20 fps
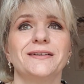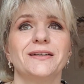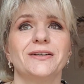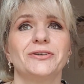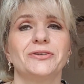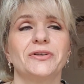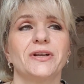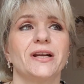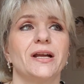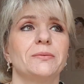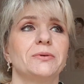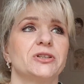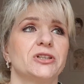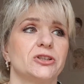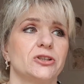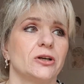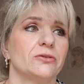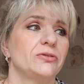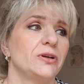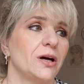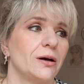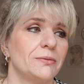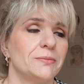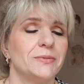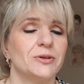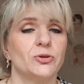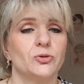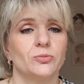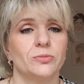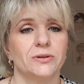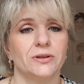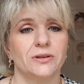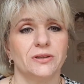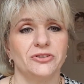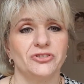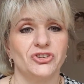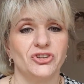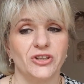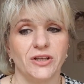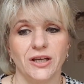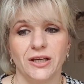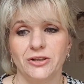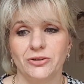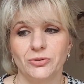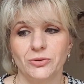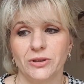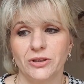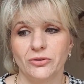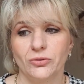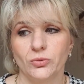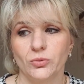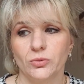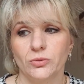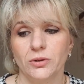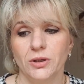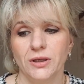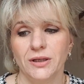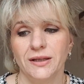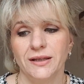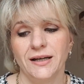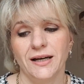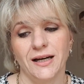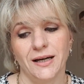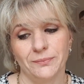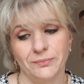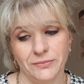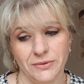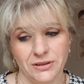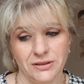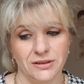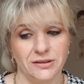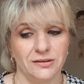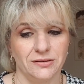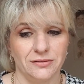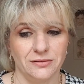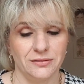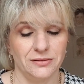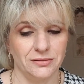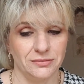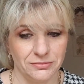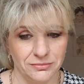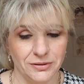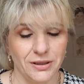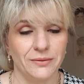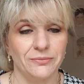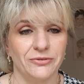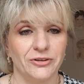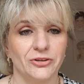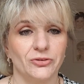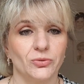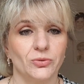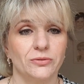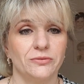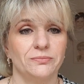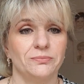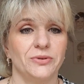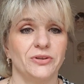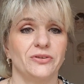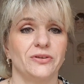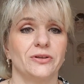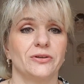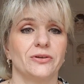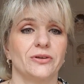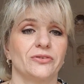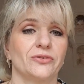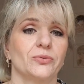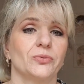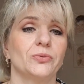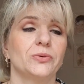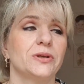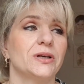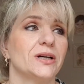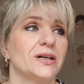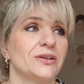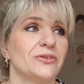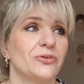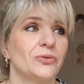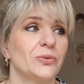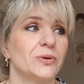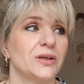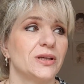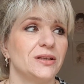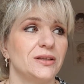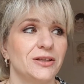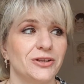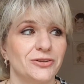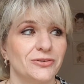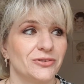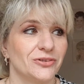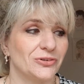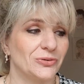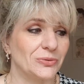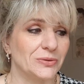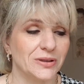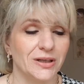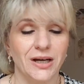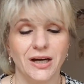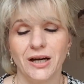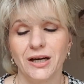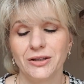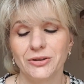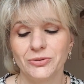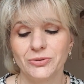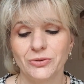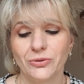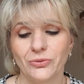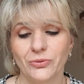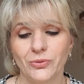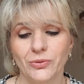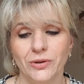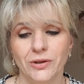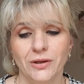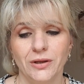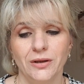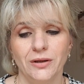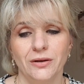Ja, und dann habe ich gedacht, vielleicht habe ich mich überanstrengt oder so. Habe mir dann, habe versucht, ein bisschen das ruhiger anzugehen, nichts zu tragen und so.